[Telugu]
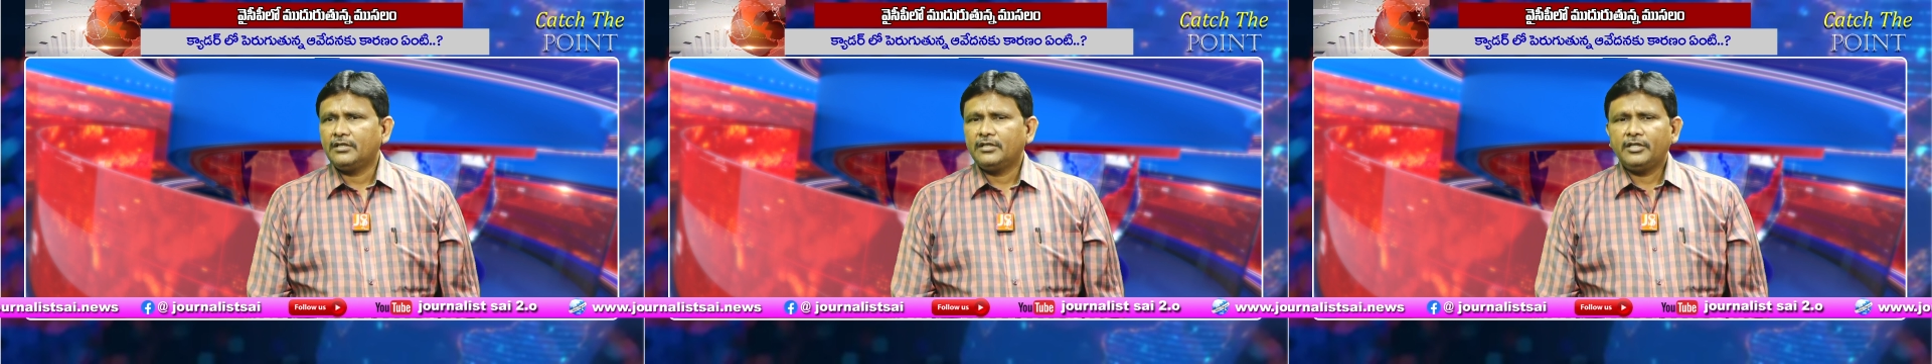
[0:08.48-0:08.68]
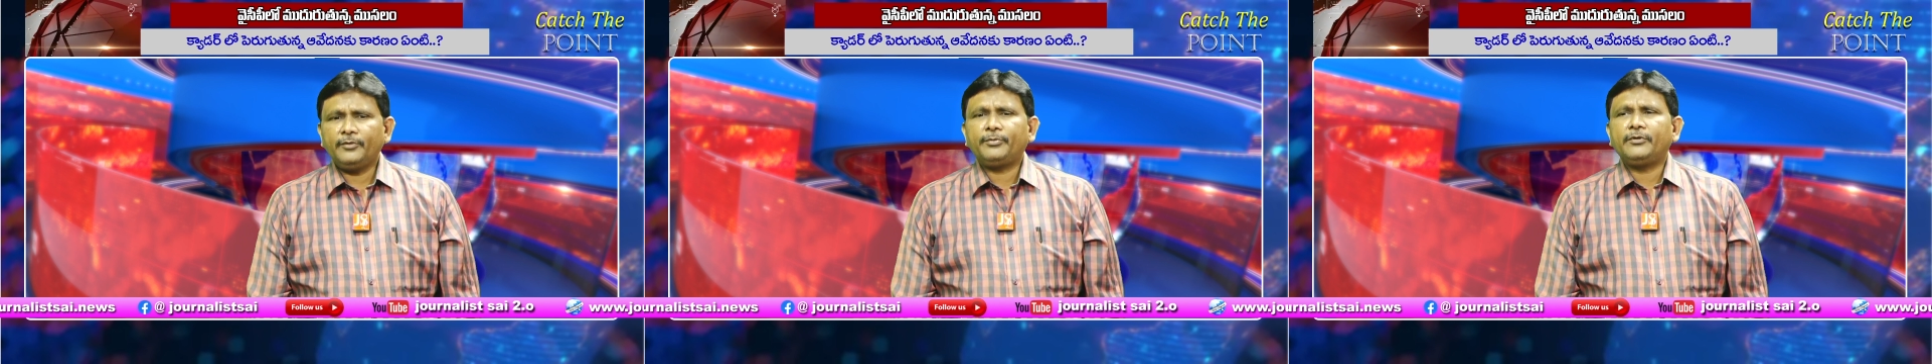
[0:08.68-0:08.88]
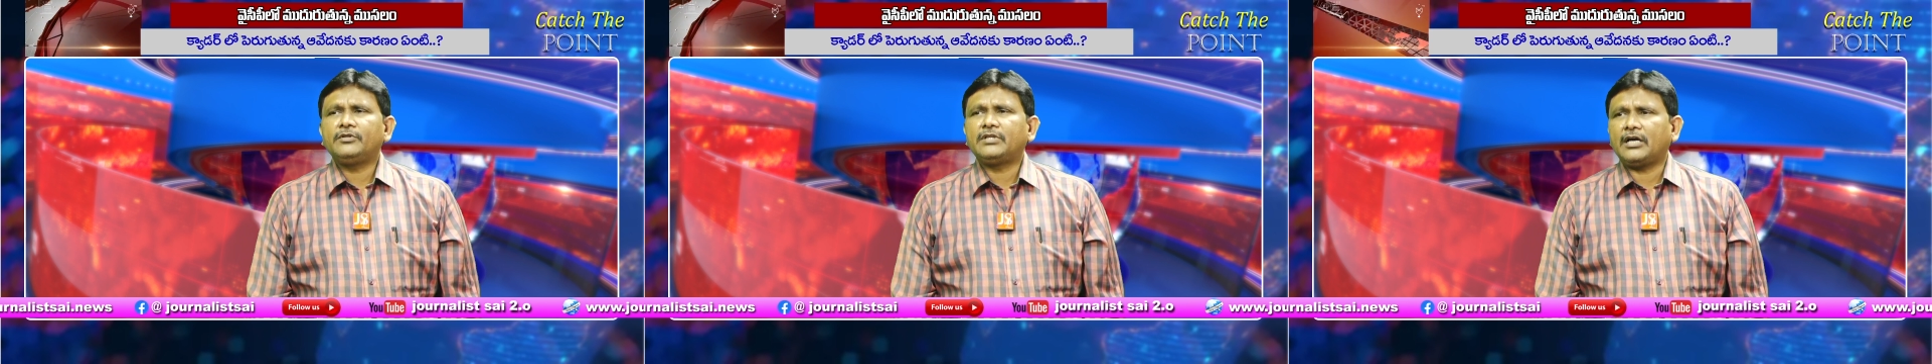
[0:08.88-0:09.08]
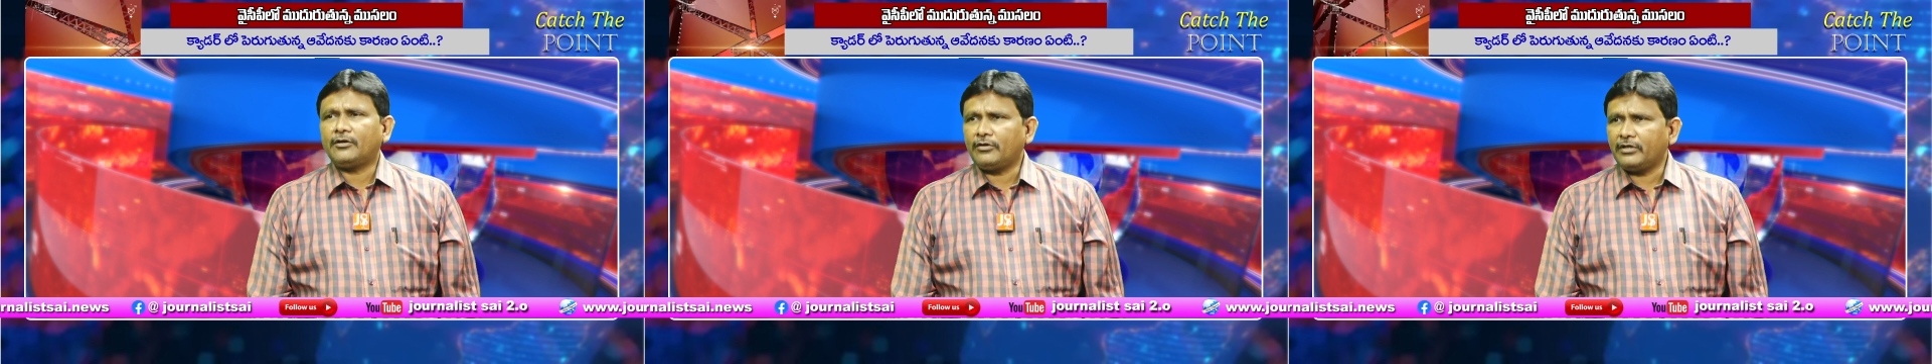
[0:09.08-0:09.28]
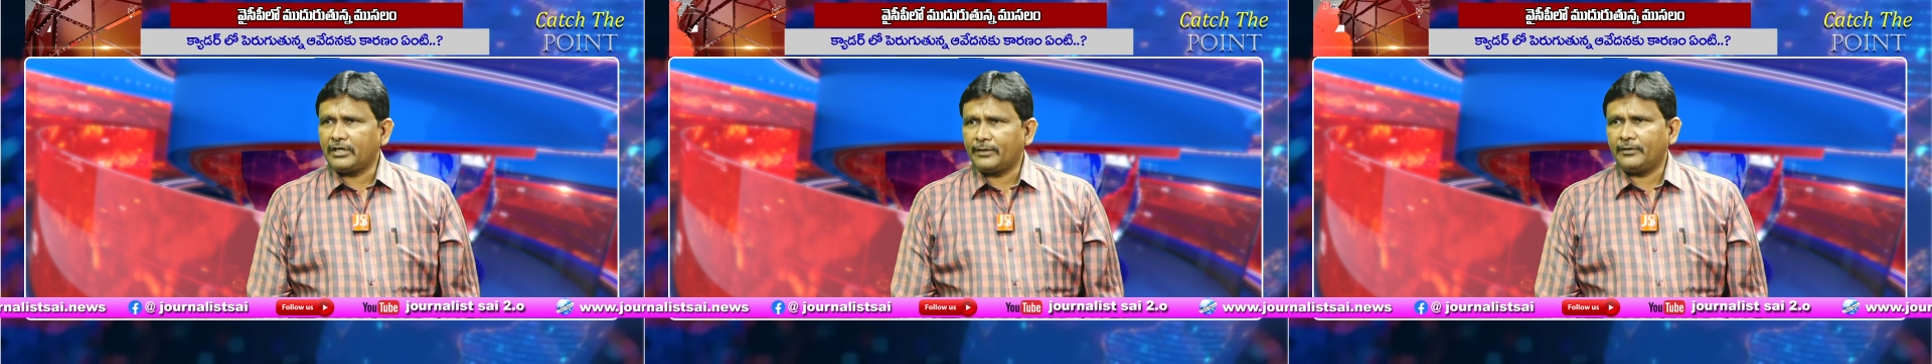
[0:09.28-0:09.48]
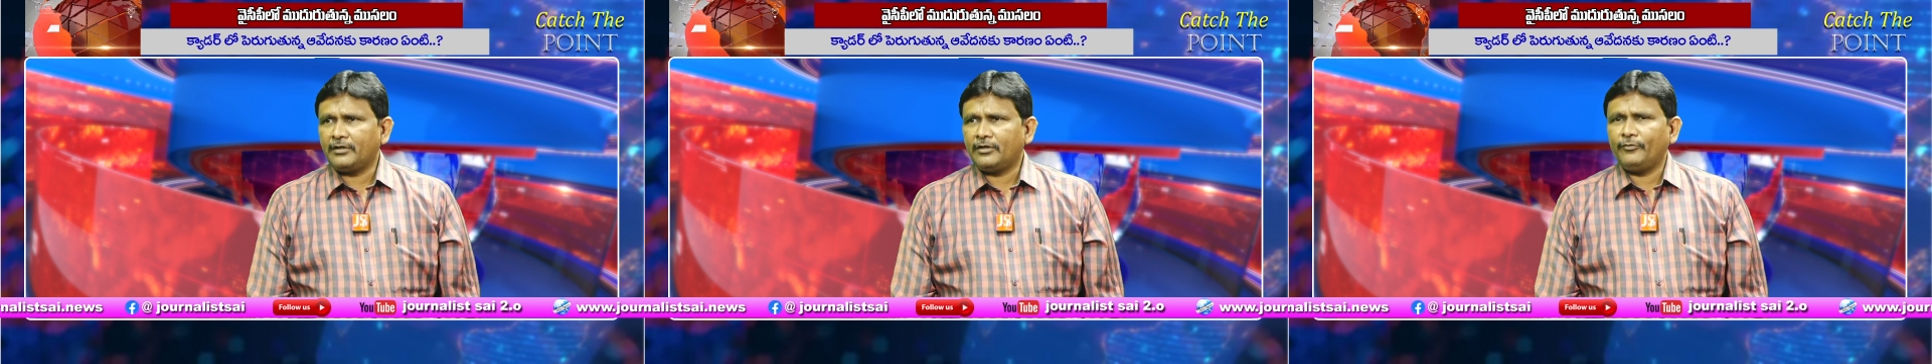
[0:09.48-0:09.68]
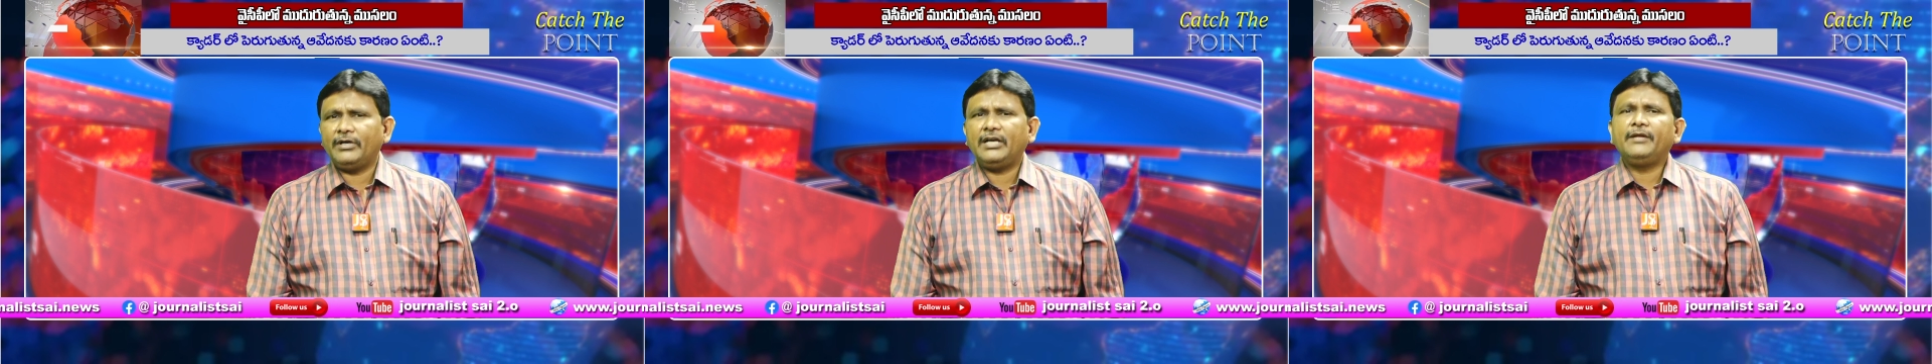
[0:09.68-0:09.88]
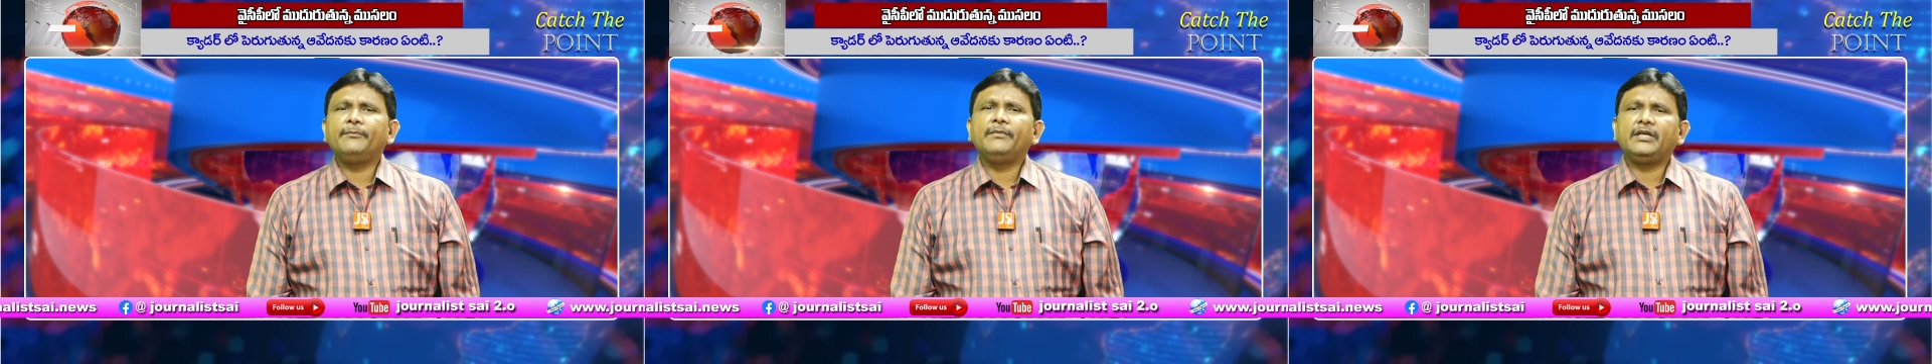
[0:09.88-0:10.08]
ఇప్పుడు దాంట్లో నువ్వు
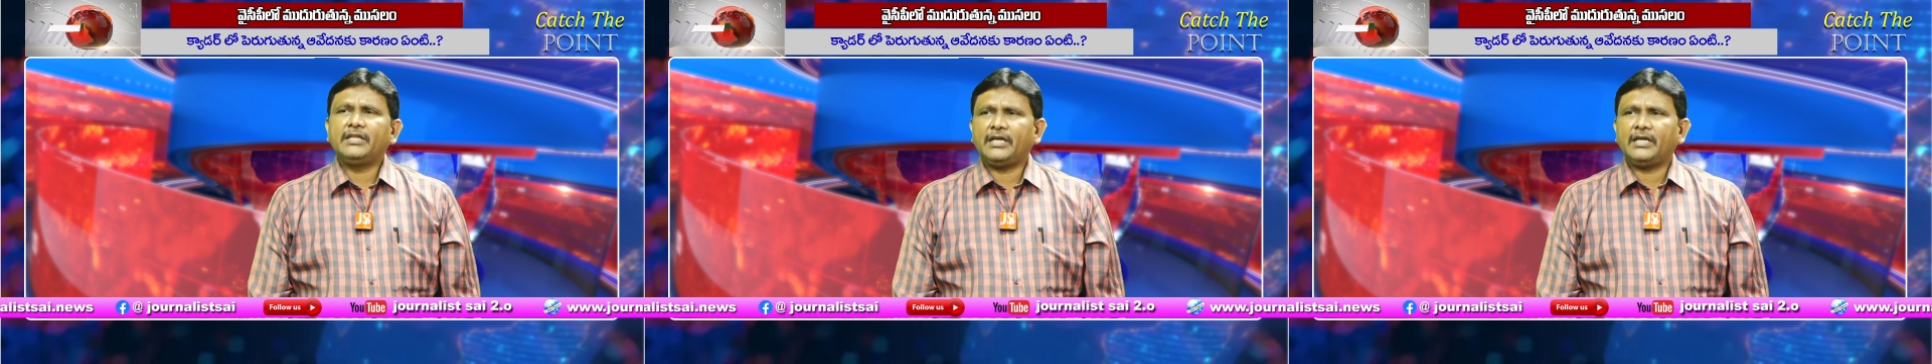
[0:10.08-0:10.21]
వెళ్ళి మీ